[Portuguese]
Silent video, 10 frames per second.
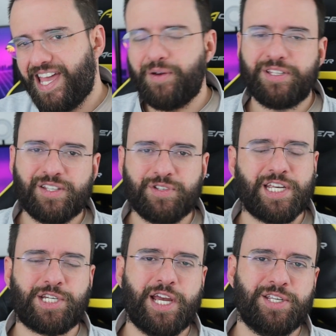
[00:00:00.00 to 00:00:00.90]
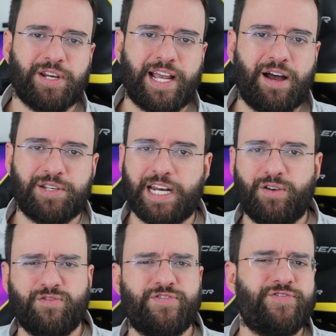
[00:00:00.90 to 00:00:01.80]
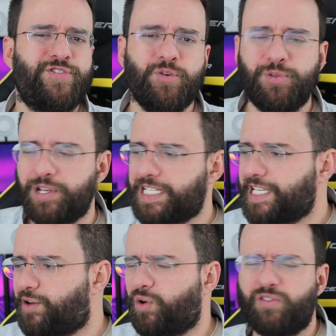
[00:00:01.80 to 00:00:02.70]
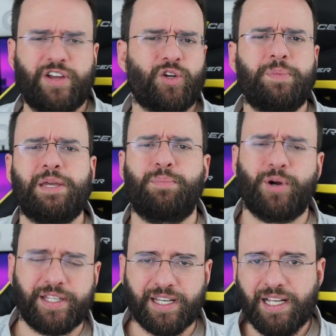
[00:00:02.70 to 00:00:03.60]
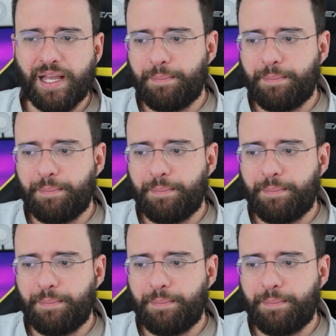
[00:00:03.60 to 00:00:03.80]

Eu entendo você achar isso legal, sei lá, num filme, numa série, numa novela, no Big Brother,